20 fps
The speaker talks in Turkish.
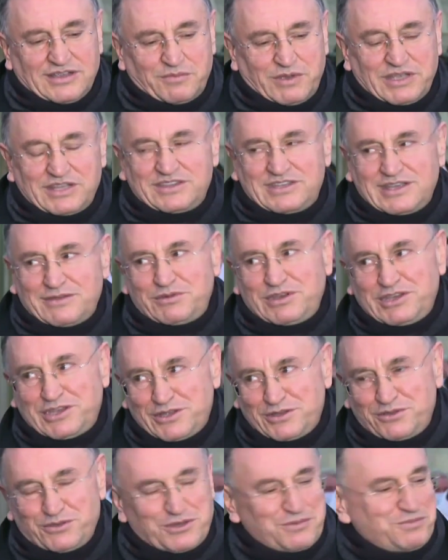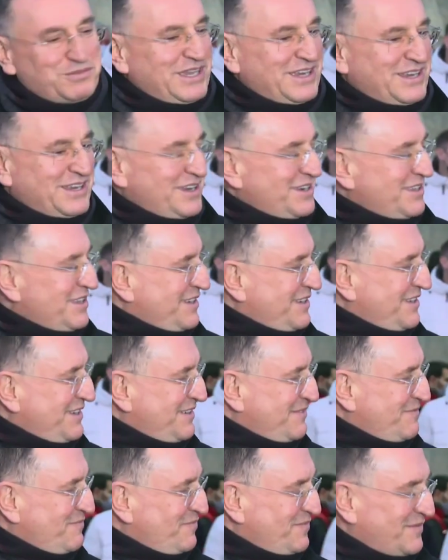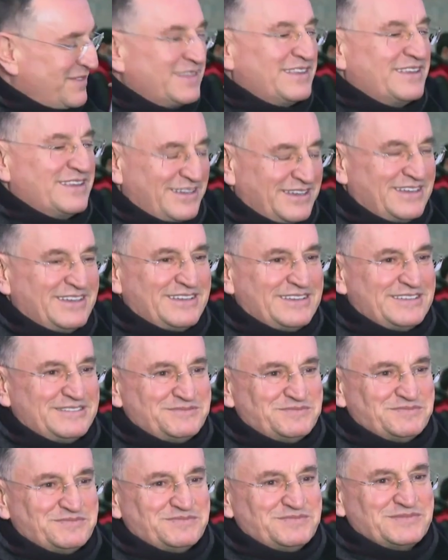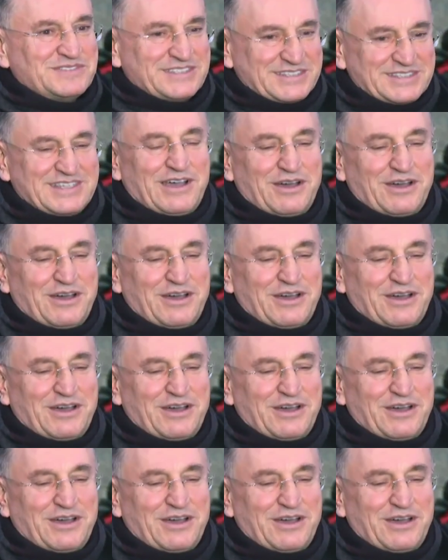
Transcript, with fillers: Ben tebrik ediyorum tekrardan. Teşekkürler, sağ olun. Teşekkürler.